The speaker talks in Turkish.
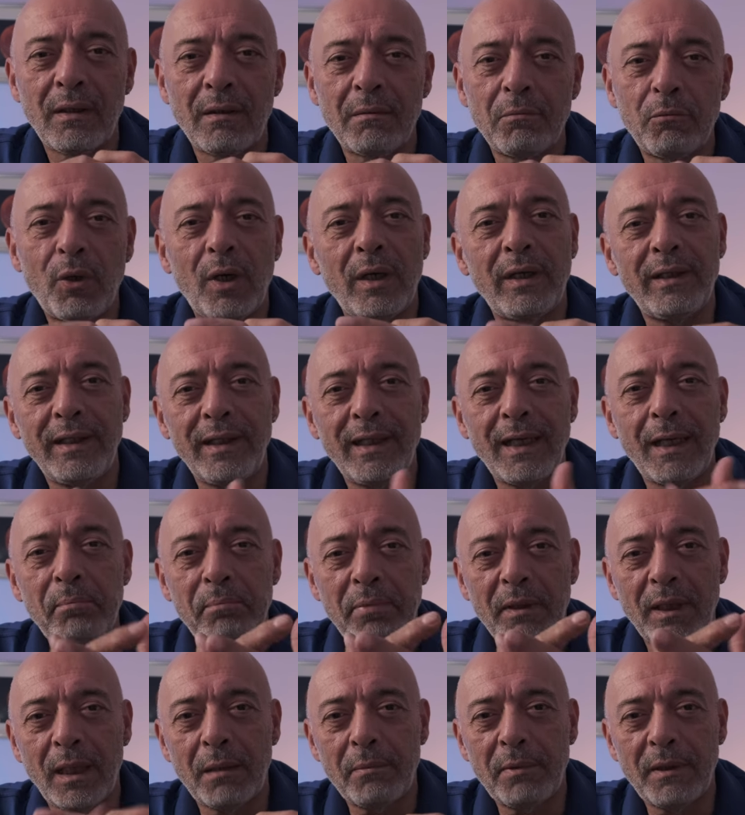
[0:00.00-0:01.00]
bu aileyi hep
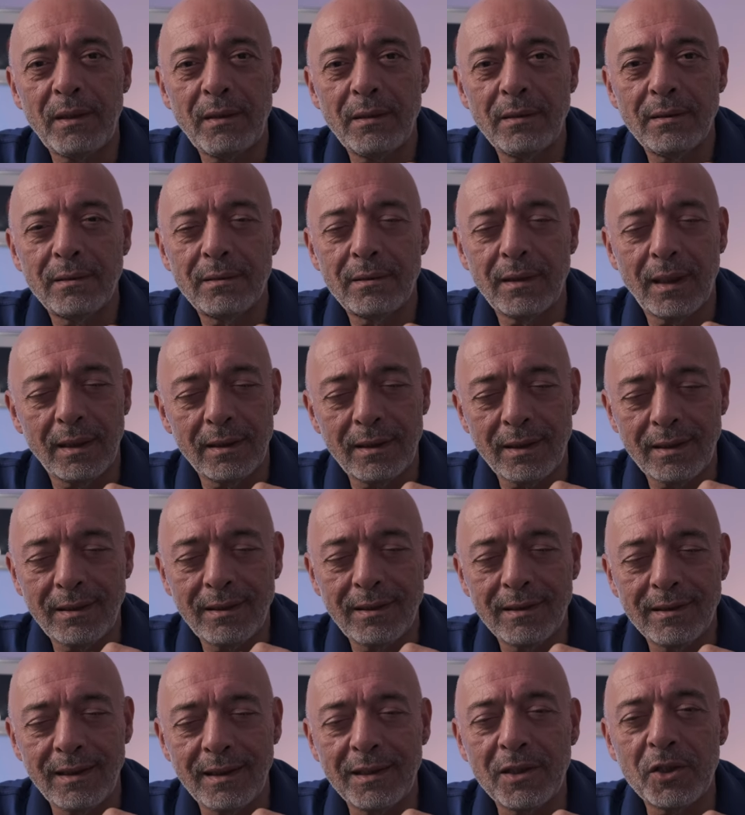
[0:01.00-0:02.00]
beraber daha
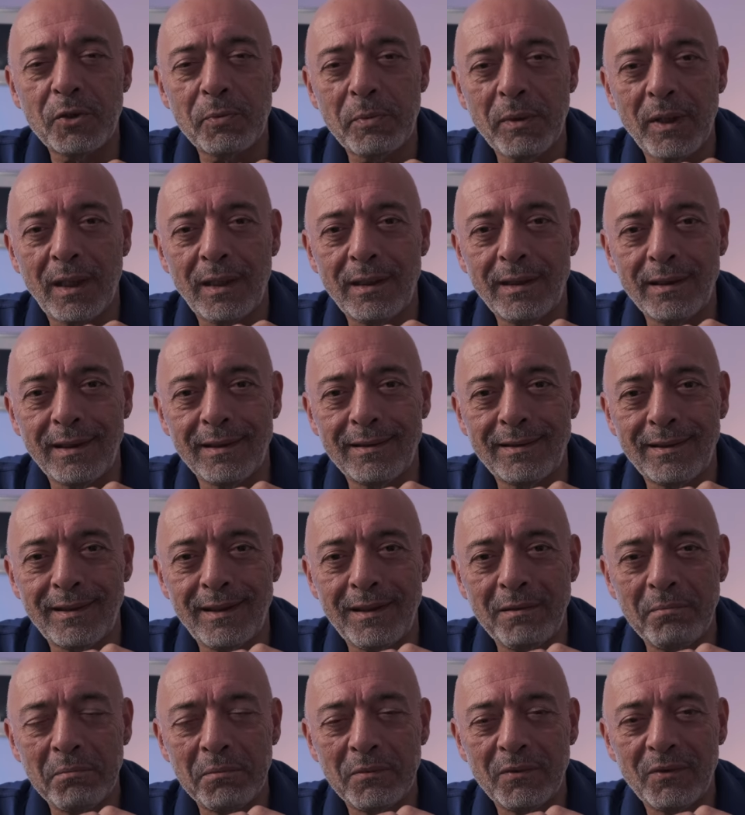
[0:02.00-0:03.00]
da geniş bir hale
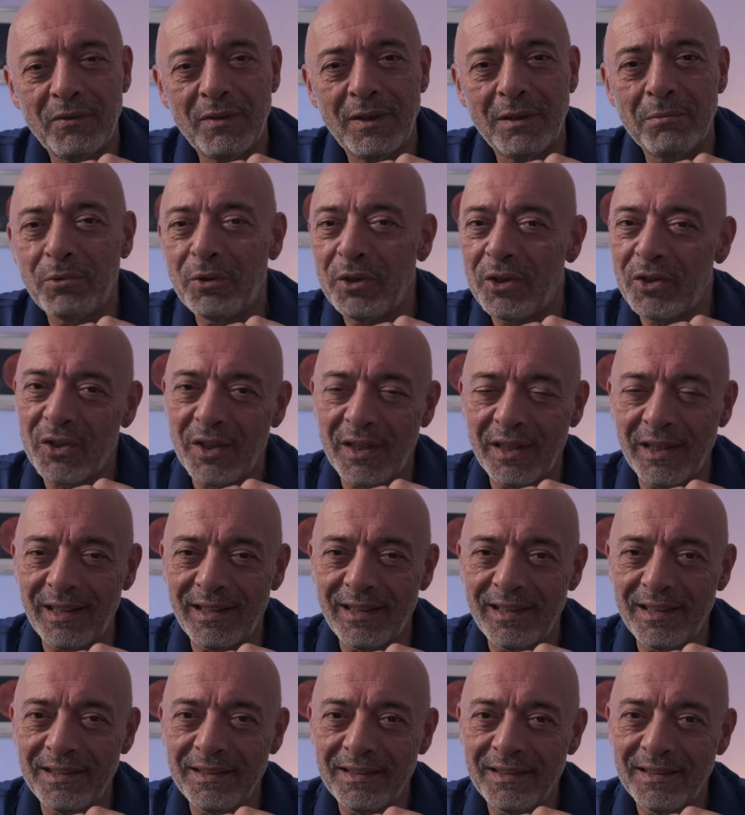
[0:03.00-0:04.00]
getirelim ve bu
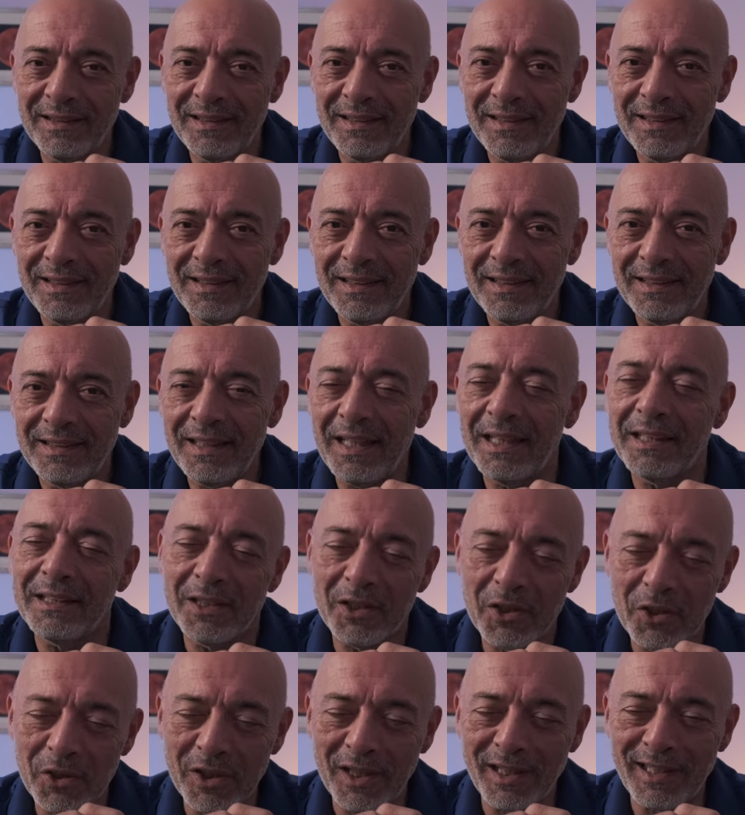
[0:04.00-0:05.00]
içerikleri daha
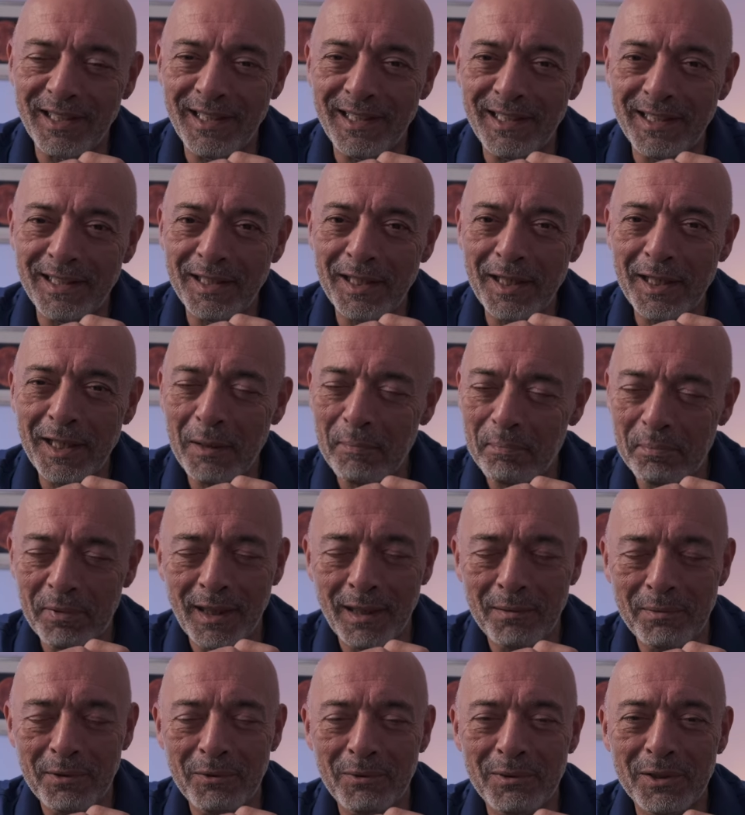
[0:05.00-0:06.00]
geniş kitlere hep
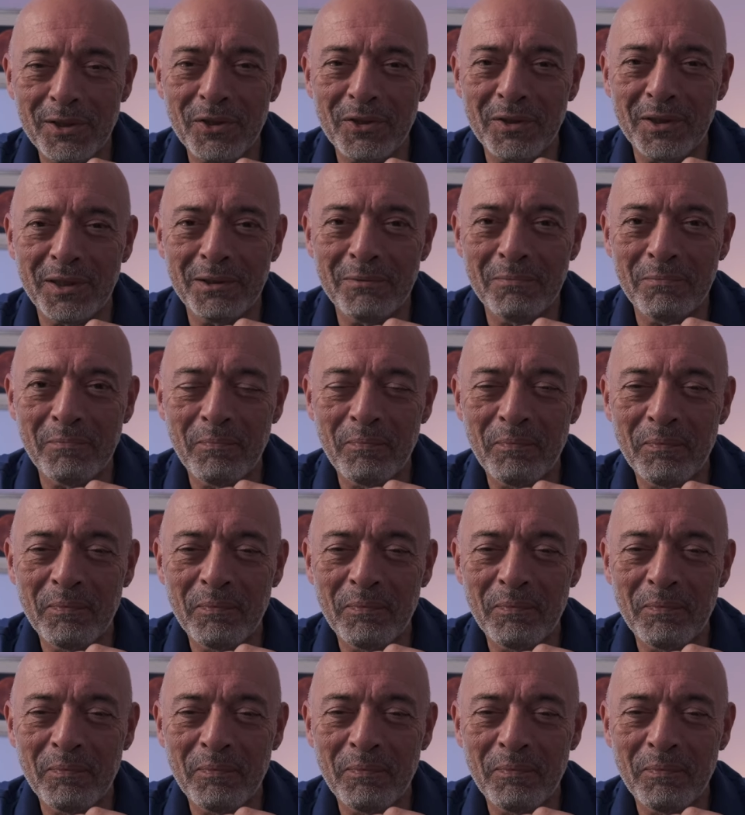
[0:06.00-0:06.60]
beraber ulaştıralım.